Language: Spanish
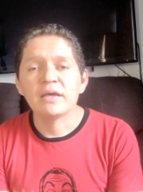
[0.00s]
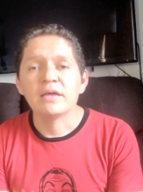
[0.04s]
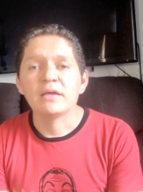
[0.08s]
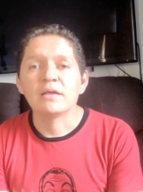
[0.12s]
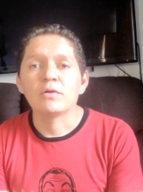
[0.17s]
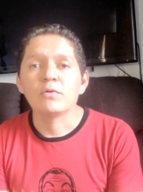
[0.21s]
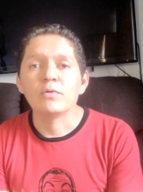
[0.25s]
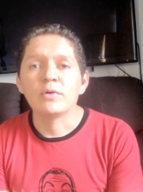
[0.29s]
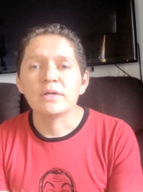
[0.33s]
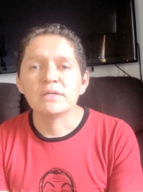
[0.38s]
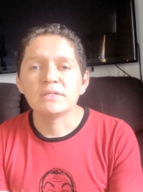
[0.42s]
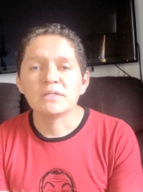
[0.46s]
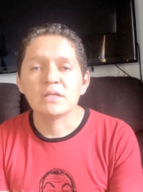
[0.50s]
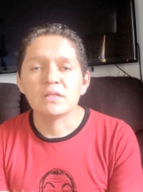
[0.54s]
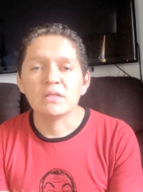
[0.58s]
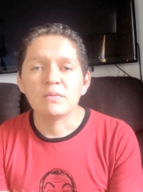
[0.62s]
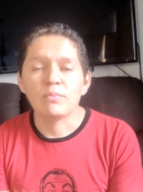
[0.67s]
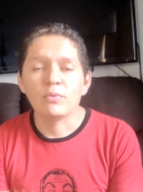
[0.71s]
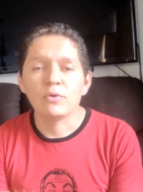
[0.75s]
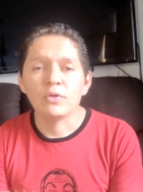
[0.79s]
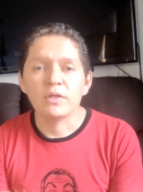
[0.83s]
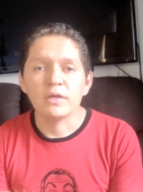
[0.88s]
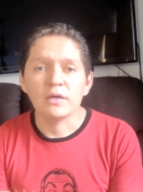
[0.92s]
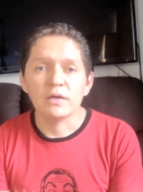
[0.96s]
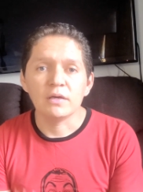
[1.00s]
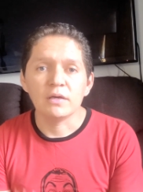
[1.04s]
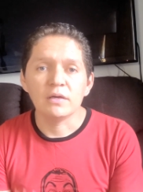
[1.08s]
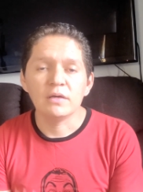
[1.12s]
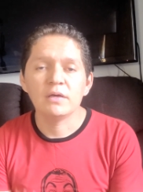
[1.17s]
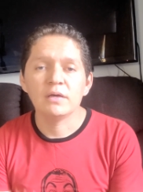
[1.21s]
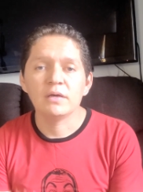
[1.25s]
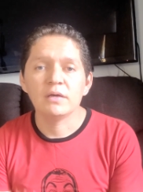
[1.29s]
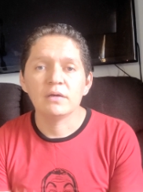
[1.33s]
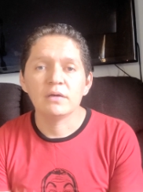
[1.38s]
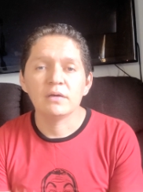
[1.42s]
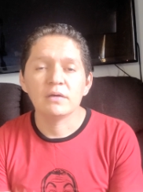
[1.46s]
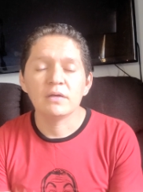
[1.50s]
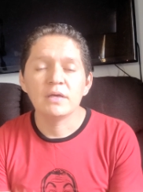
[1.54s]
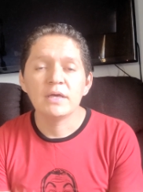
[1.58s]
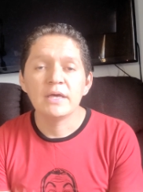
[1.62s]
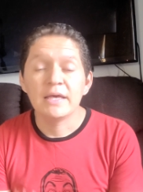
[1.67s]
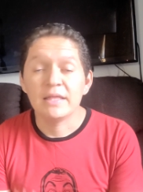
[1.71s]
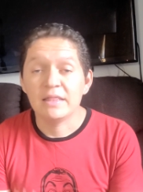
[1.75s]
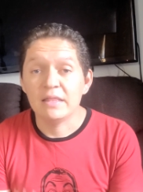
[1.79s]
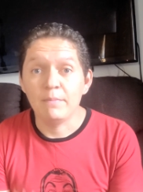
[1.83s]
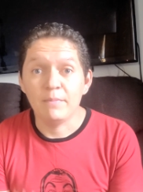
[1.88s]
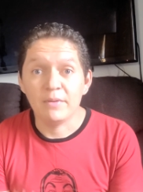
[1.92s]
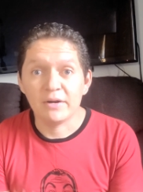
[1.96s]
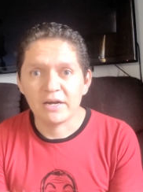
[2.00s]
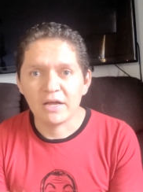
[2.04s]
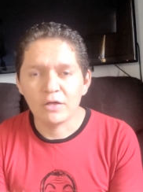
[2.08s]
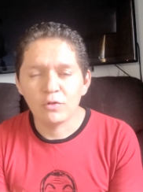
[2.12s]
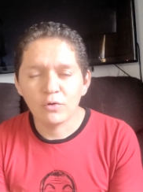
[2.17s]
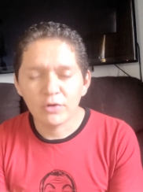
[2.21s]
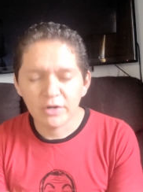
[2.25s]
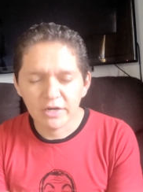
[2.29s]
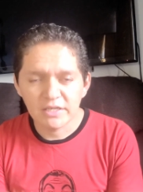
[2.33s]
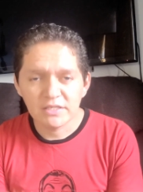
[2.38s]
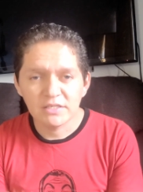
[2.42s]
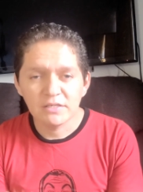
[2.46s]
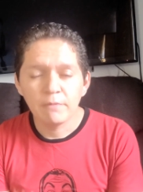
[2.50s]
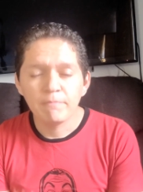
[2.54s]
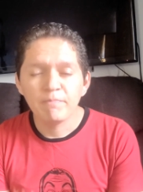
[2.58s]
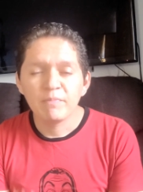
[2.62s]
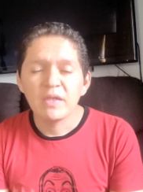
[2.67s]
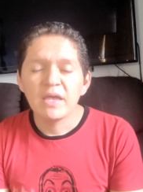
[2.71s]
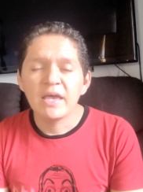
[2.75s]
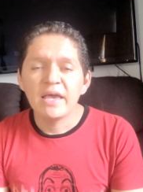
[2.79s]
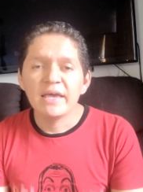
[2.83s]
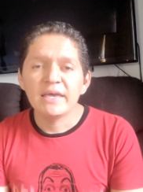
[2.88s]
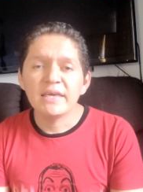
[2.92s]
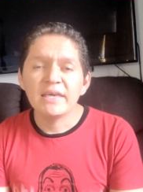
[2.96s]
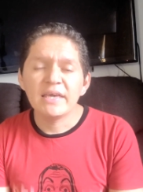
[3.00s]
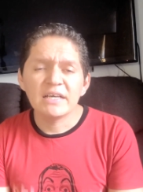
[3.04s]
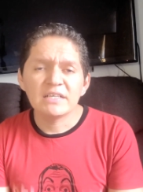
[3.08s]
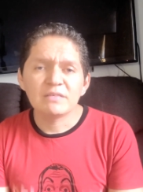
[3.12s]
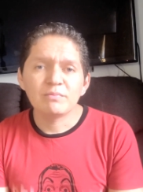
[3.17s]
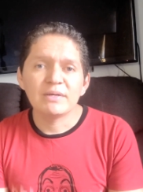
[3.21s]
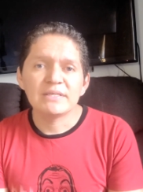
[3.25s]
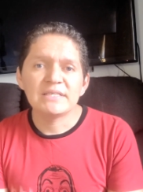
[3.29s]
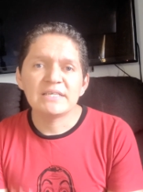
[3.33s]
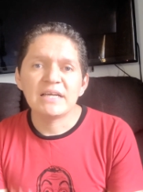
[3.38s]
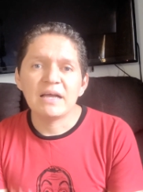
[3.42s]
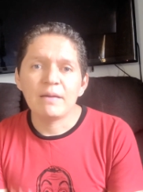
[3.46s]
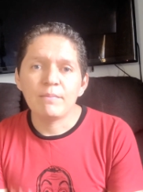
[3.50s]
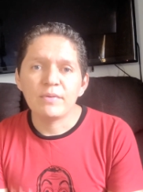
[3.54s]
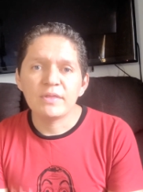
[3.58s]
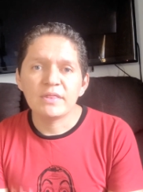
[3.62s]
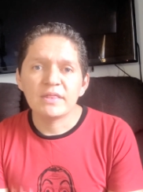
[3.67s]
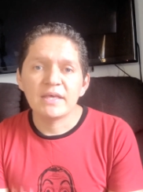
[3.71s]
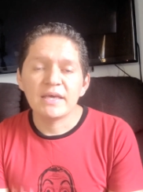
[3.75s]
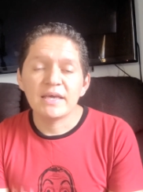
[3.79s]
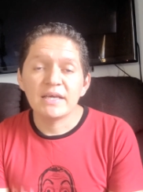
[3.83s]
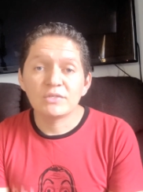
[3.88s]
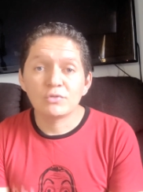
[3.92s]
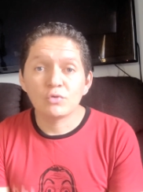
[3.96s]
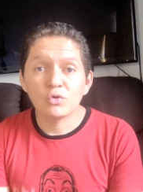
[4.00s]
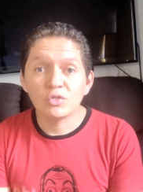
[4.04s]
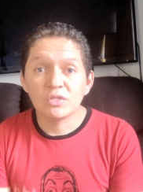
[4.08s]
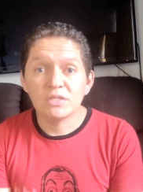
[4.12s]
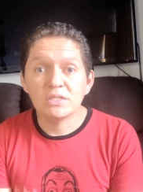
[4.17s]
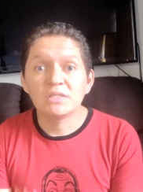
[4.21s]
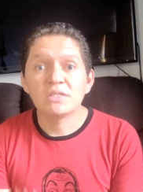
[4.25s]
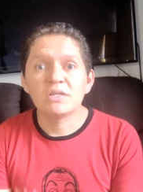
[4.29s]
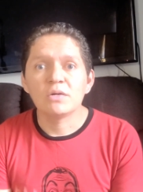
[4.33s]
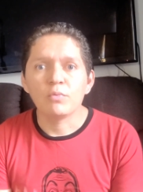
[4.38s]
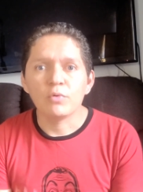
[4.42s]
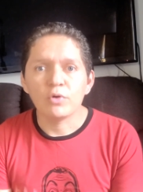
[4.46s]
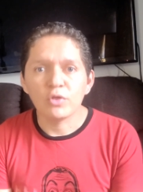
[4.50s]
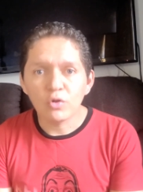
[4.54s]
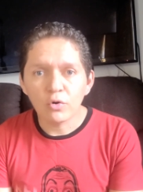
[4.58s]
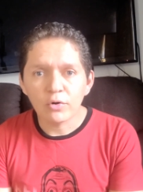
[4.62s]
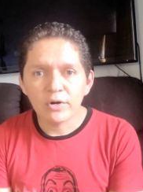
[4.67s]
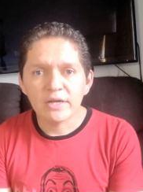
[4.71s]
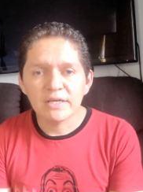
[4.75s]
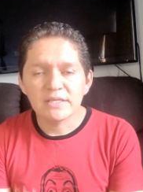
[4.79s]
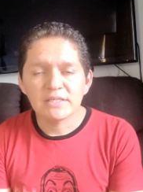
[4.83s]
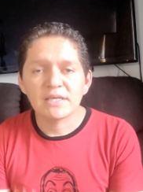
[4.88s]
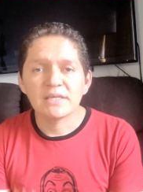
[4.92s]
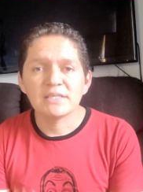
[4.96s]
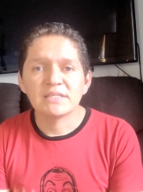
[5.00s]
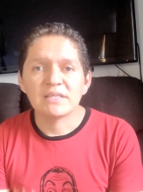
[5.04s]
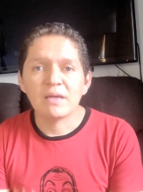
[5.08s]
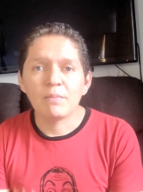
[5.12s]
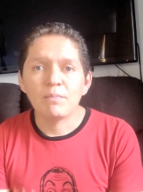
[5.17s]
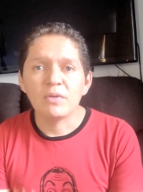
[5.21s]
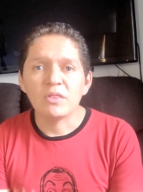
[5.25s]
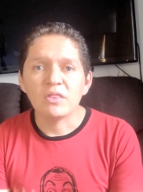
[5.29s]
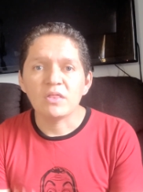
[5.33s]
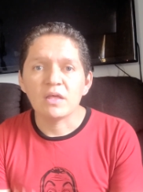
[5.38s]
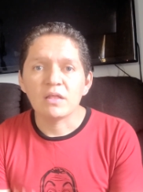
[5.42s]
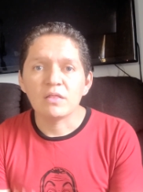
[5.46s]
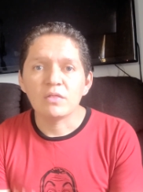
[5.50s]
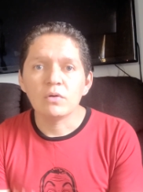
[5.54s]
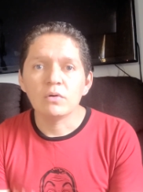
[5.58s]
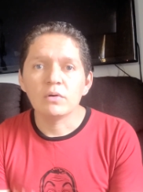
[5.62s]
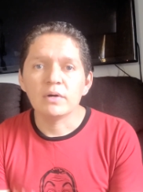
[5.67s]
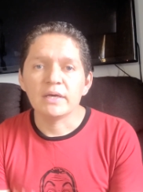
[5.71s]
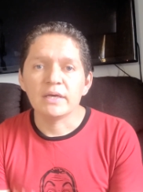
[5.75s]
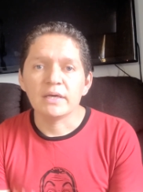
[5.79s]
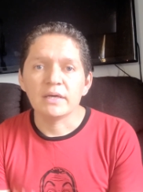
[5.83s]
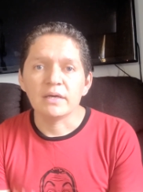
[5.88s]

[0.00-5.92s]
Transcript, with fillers: incluir este tipo de, mercado gris y es básicamente estos distribuidores que están vendiendo